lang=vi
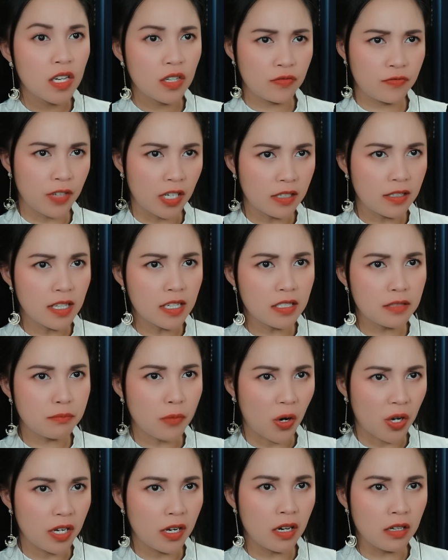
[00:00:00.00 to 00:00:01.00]
Vẫn như
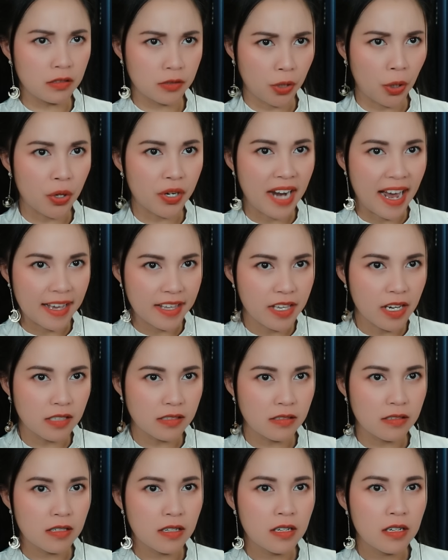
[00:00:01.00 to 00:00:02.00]
mọi lần thôi đại
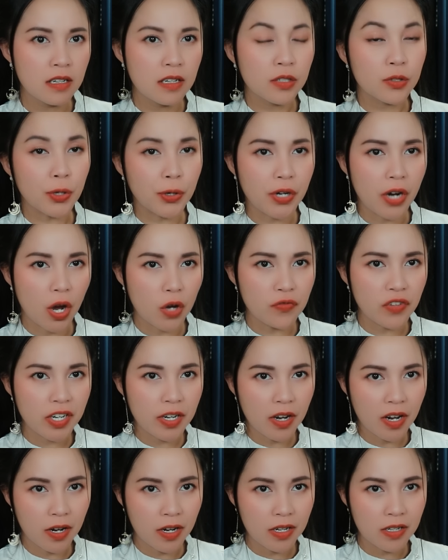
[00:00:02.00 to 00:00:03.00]
nhân, tôi nói với
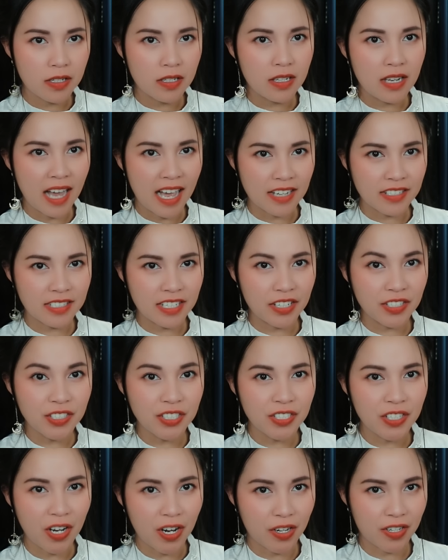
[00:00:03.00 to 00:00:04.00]
nó là sẽ
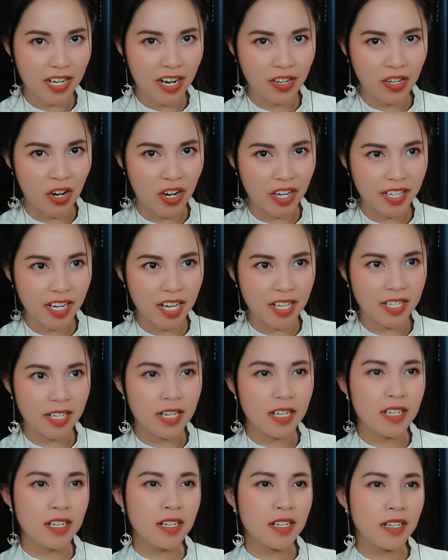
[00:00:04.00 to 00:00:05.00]
đưa nó ra khỏi đây,
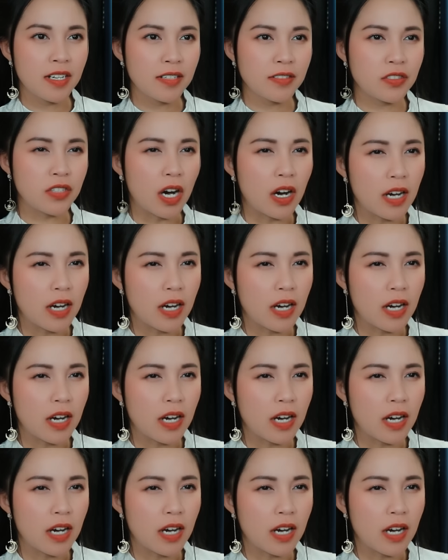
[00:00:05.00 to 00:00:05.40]
cho